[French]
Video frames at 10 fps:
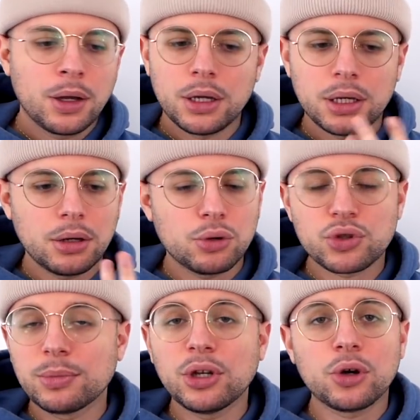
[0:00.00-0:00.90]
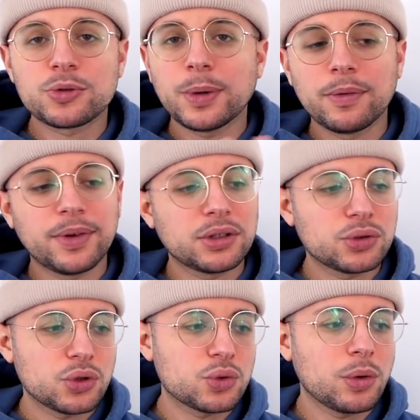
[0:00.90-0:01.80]
Et euh, ça me dérange pas en fait que
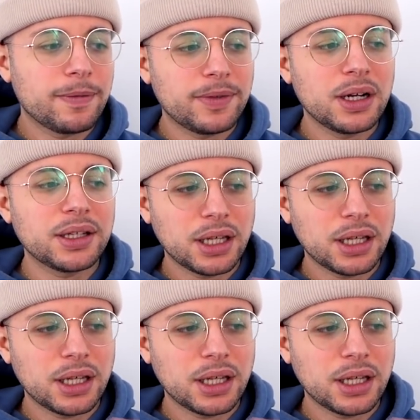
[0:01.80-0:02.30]
ce soit Vald